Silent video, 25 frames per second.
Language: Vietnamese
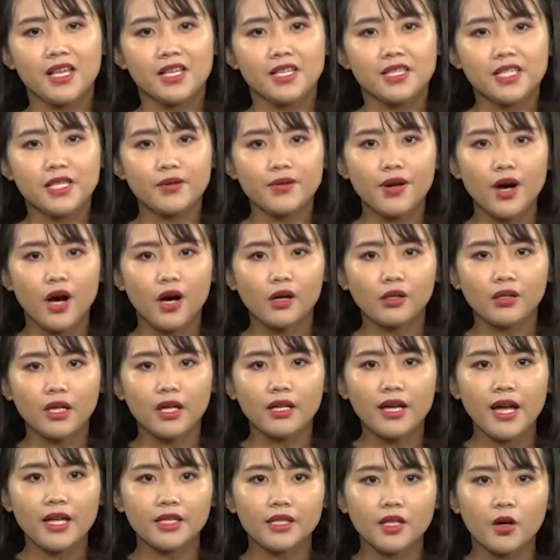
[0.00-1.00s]
Sau đó,
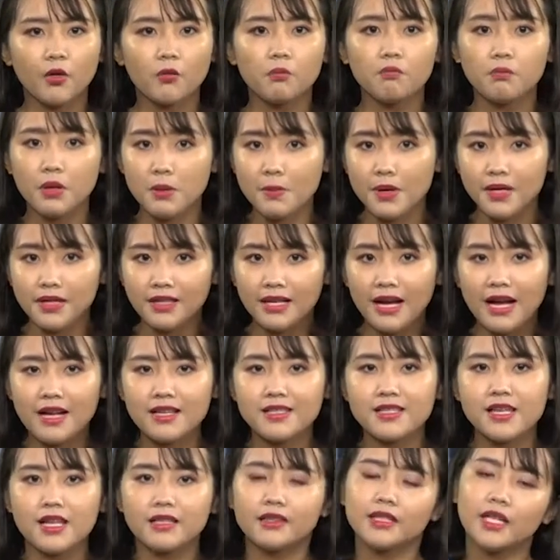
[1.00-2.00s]
các hệ thống bí mật khác
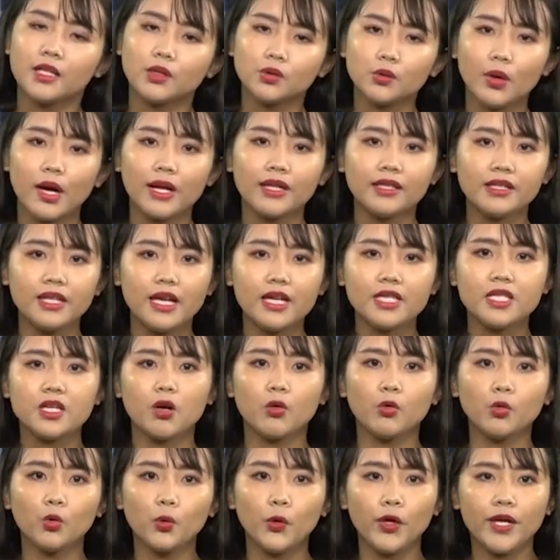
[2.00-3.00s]
sẽ tính toán nhanh
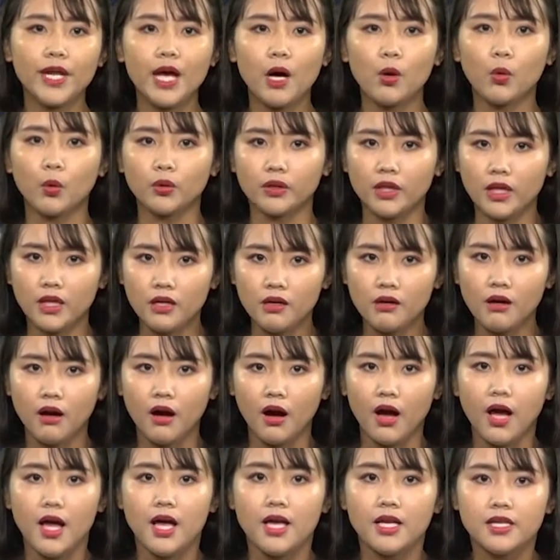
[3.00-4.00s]
chóng quỹ đạo của tên
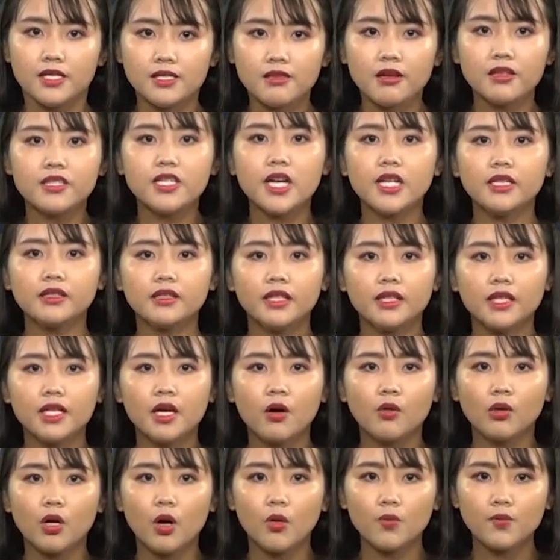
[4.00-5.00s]
lửa dựa trên tín
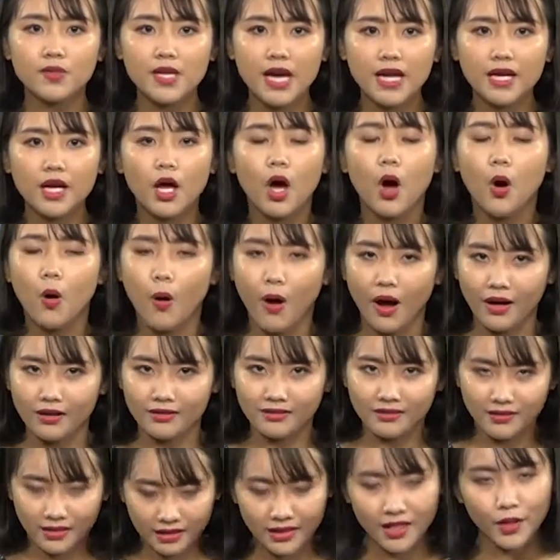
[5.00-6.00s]
hiệu không gian hoặc
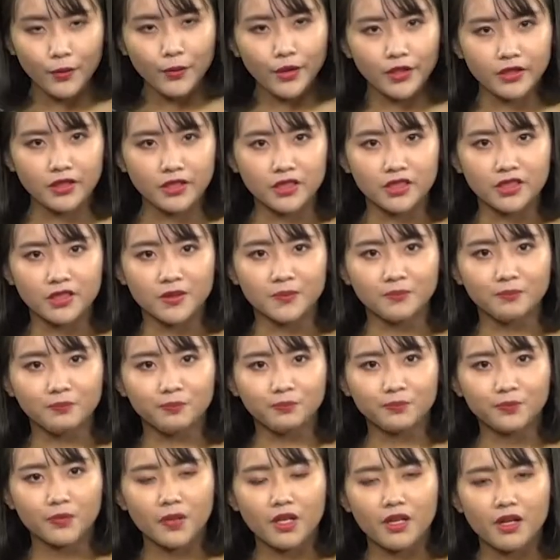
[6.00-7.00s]
tín hiệu điện tử.
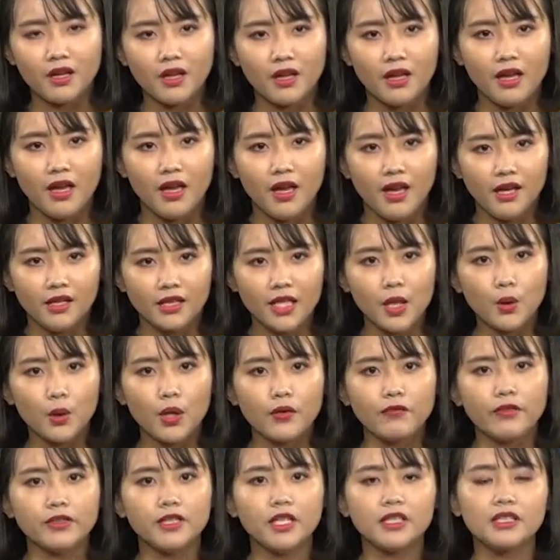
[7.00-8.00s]
Kết quả
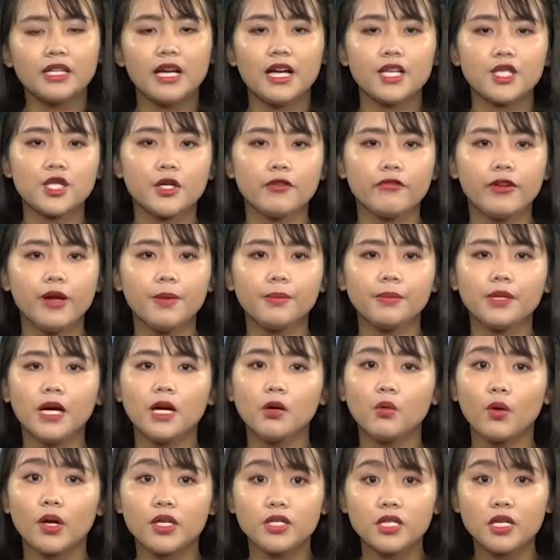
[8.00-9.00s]
phân tích này cho phép các
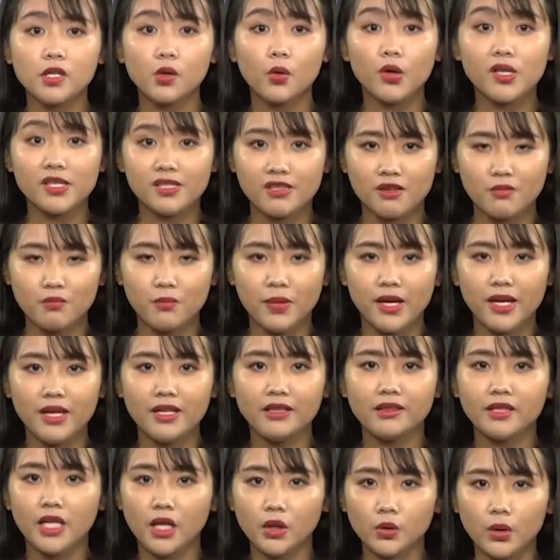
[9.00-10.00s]
quan chức quân sự Mỹ
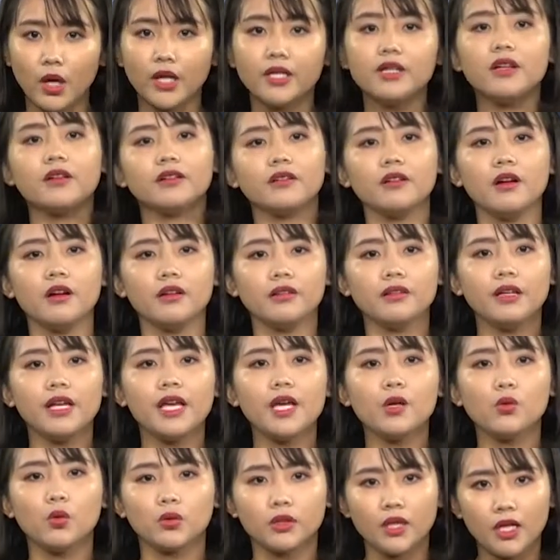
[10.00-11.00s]
tính toán được đường
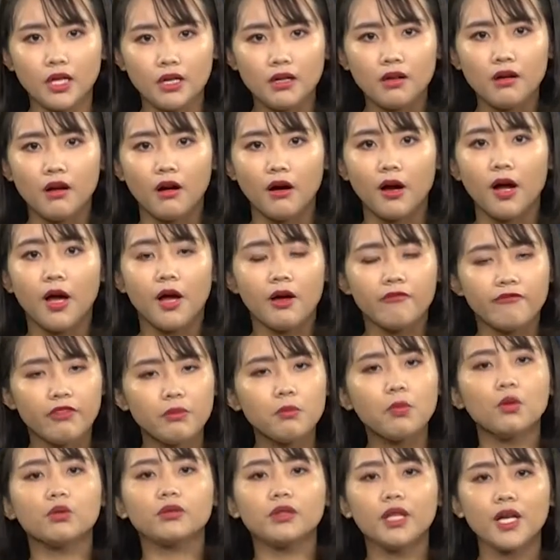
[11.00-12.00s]
đi của tên lửa và
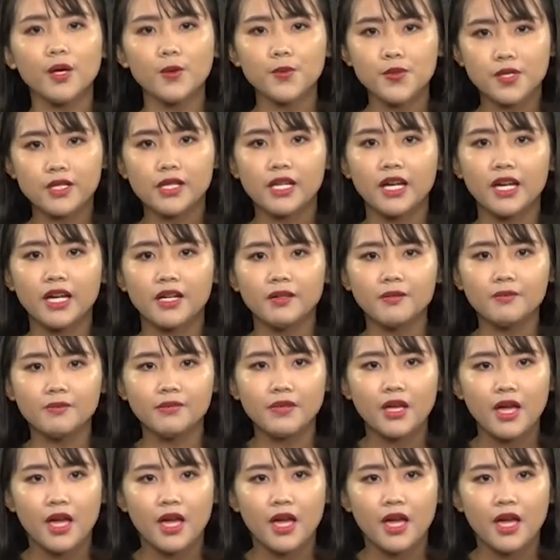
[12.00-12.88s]
mục tiêu dự kiến.